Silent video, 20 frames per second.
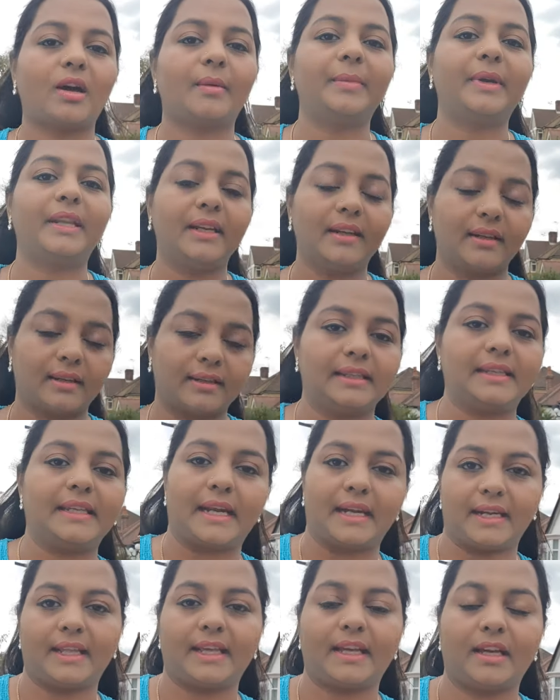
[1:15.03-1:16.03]
அப்படின்றது
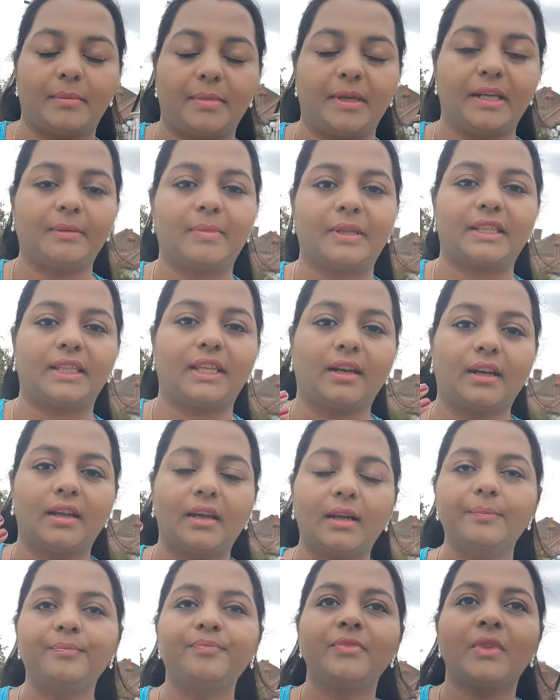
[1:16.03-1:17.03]
என்ன அப்படின்னு
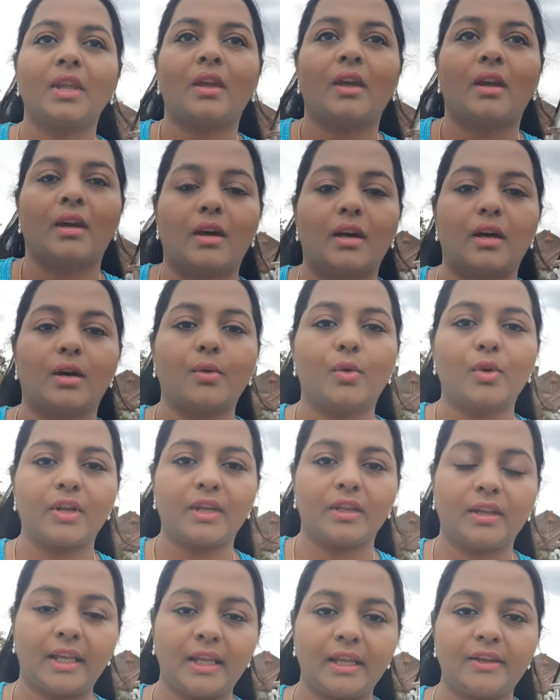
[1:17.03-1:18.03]
பார்த்தீங்கன்னா
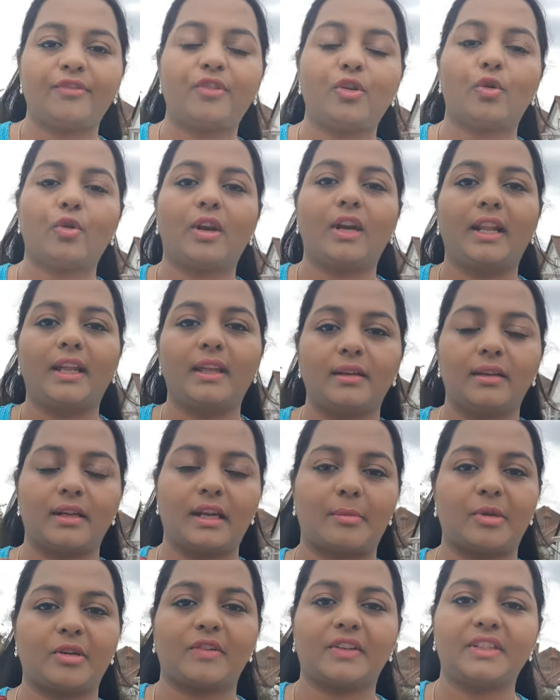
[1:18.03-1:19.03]
ஒரே ஃப்ளோரில்
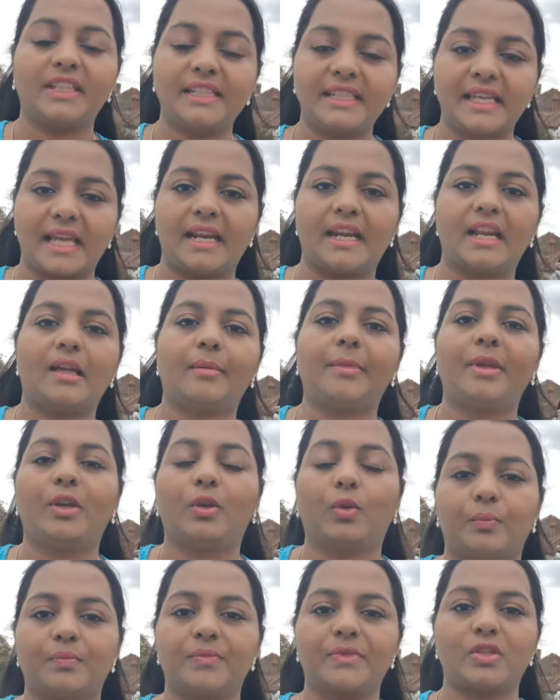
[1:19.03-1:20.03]
நமக்கு வந்து எல்லாமே
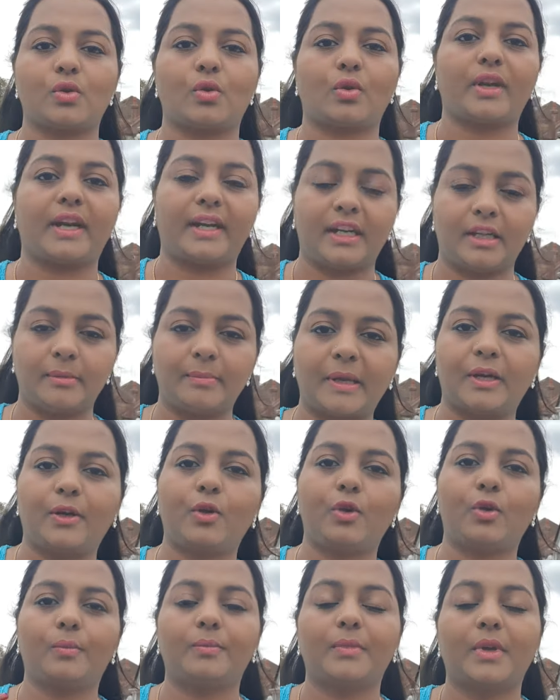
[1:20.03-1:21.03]
இருக்கும் ஸோ ரெண்டு
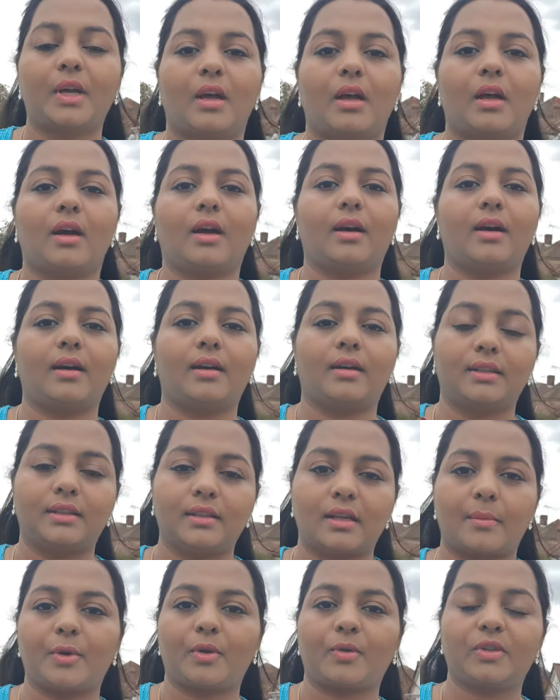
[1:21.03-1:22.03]
பெட்ரூம்
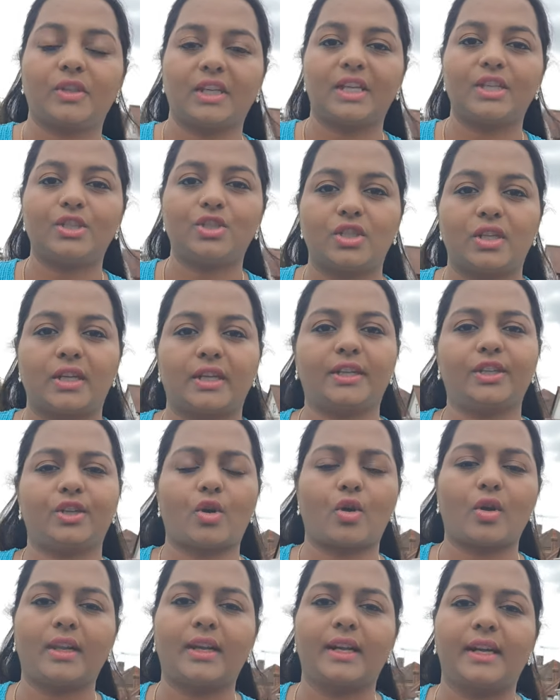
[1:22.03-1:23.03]
அதுக்கப்புறம் வந்து கிச்சன்
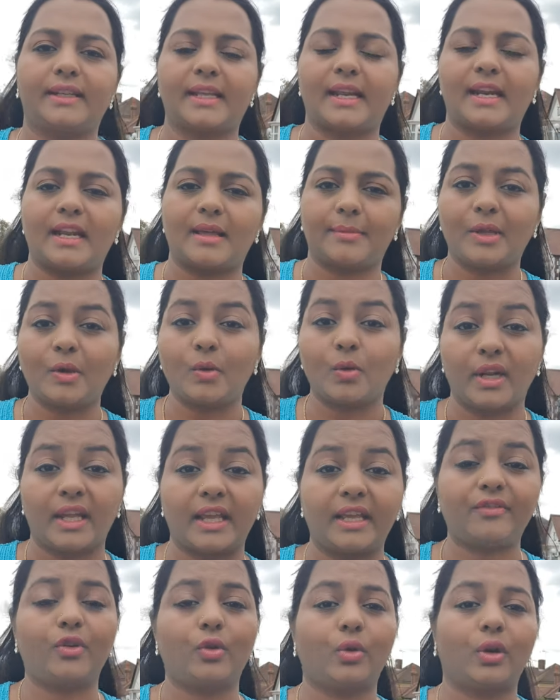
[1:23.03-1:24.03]
டாய்லெட் எல்லாமே
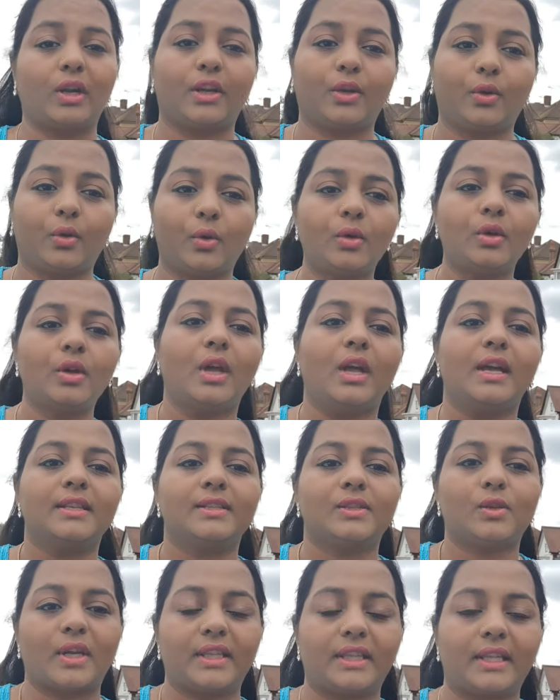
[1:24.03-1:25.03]
ஒரே ஃப்ளோரில் இருக்கும்
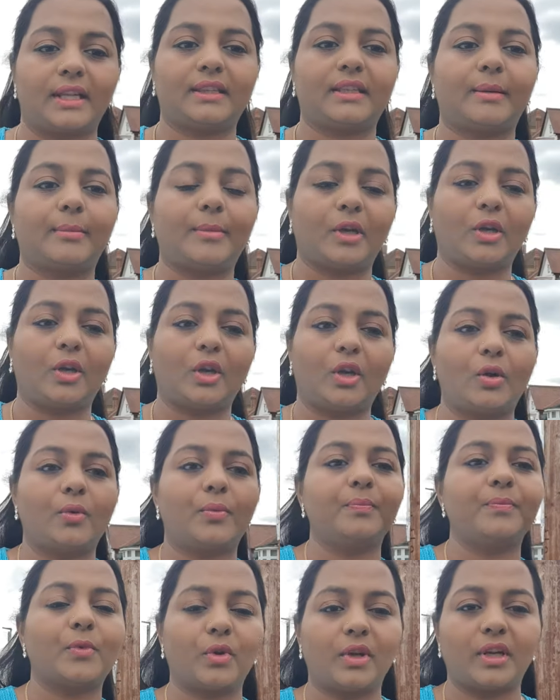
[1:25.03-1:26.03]
ஸோ அதில் தான் பங்களா
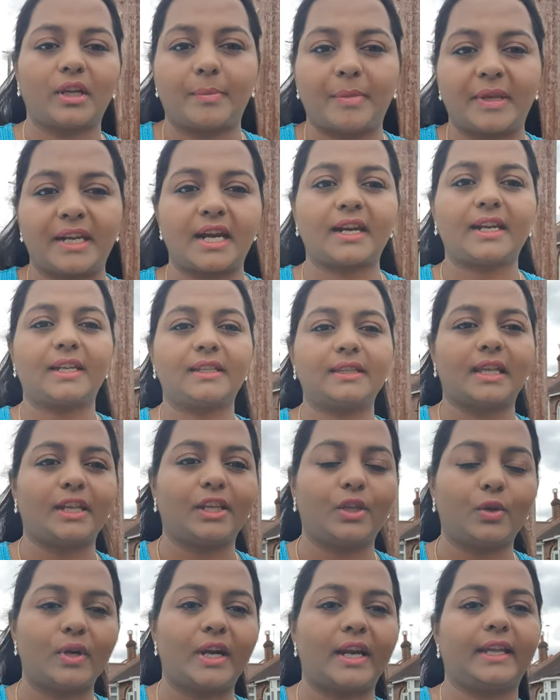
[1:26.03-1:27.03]
உங்களுக்கு பின்னாடியே
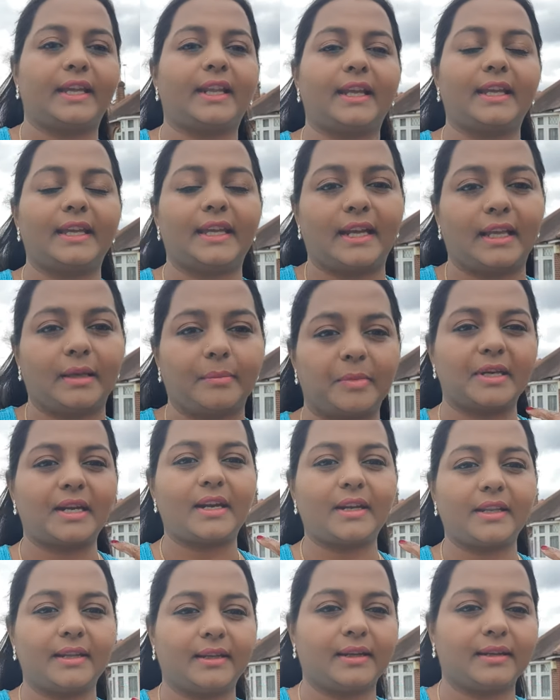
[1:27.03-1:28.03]
தெரியும்னு நினைக்கிறேன் எனக்கு
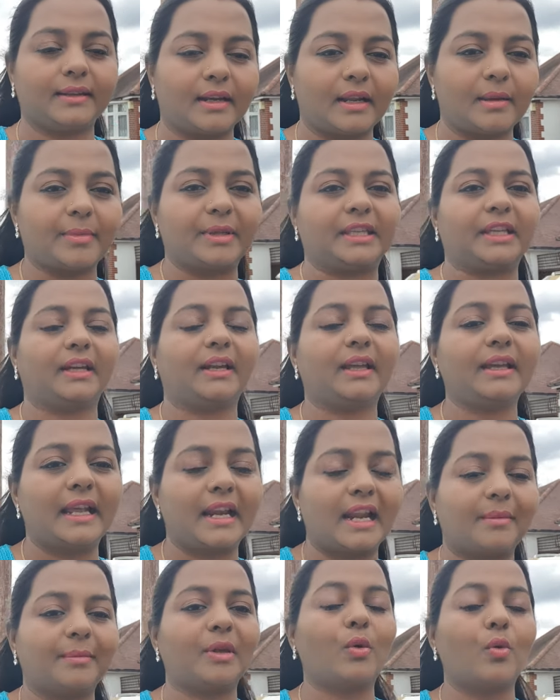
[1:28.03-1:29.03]
பின்னாடி இருக்கிறதுலாம் பார்த்திங்கன்னா
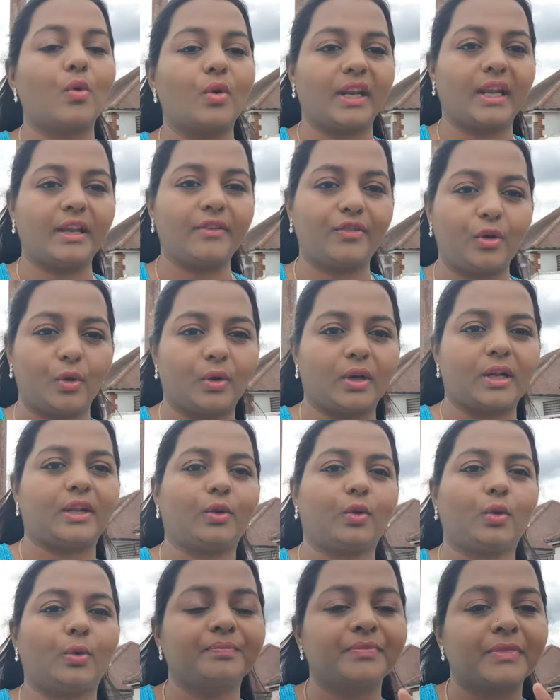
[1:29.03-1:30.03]
எல்லாமே ஒரே ஃப்ளோரில்
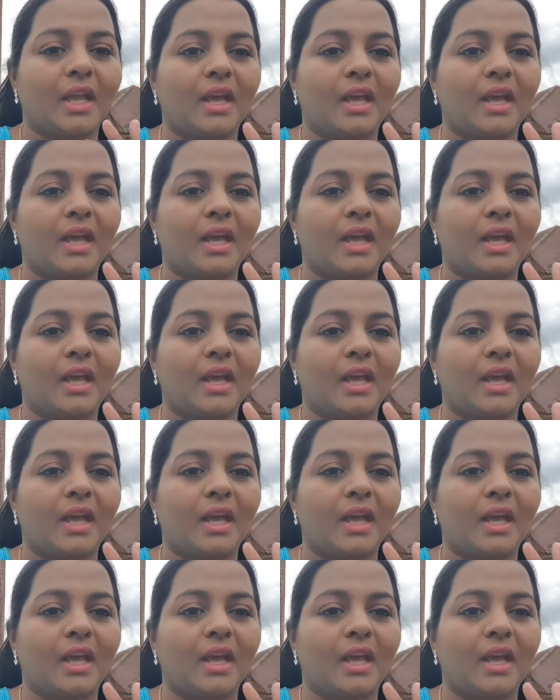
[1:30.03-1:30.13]
இருக்கும்